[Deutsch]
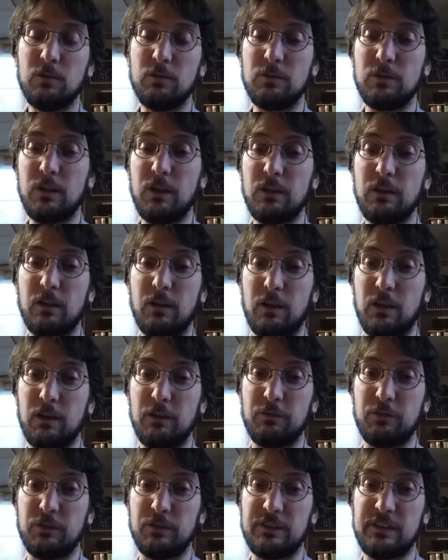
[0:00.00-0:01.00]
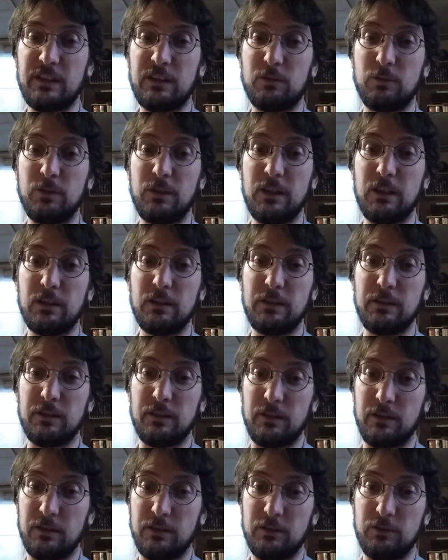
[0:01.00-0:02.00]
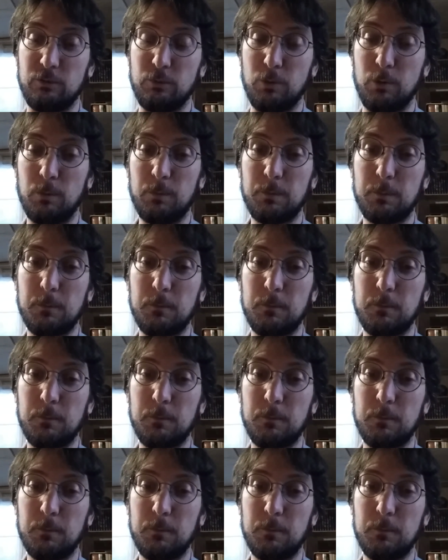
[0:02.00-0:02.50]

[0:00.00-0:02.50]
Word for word: und einer Reihe von Sekundärliteratur